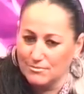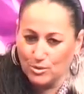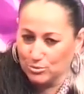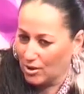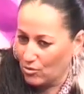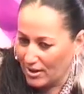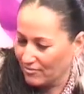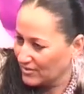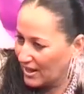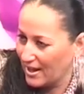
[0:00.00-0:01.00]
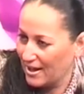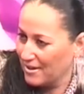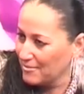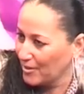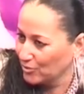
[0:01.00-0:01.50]
ha gustado
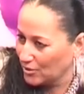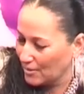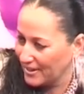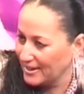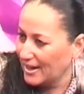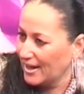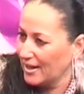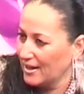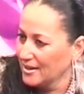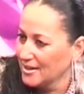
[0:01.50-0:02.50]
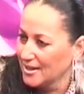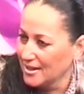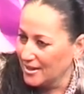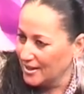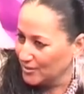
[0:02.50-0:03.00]
cantar, me ha gustado bailar,
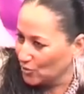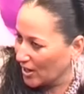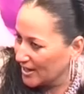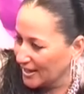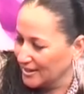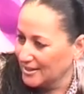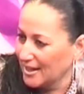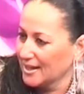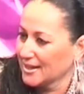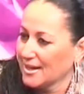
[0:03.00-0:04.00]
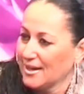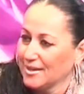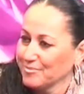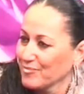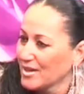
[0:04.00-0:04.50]
eh, tocar la
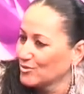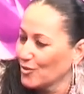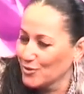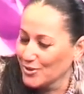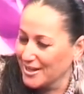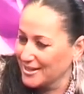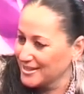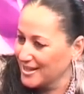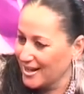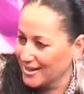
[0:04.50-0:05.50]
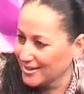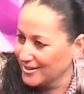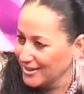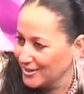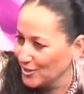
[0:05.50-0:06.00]
guitarra, todo lo que sea
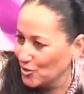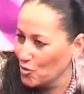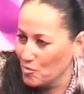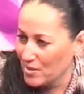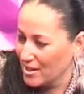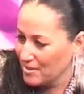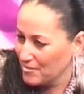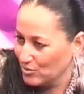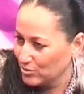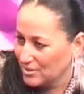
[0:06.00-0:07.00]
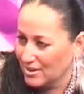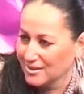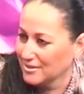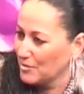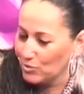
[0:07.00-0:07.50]
artístico me, gusta,
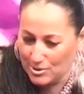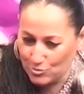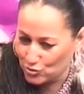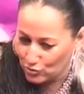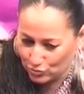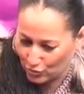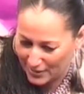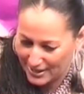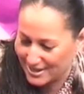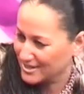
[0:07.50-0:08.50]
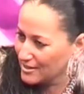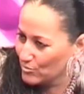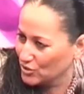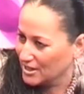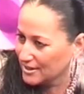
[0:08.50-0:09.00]
me gusta mucho todas las clases de
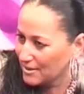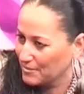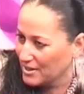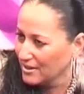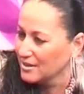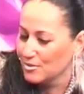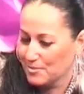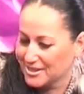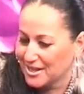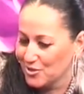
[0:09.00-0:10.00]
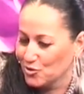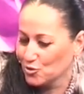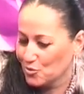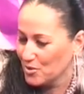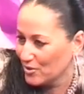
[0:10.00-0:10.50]
música también, pasa que yo
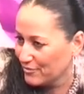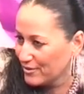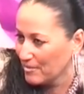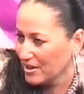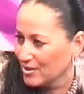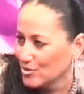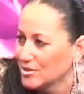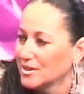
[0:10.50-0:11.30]
lo mío es el flamenco,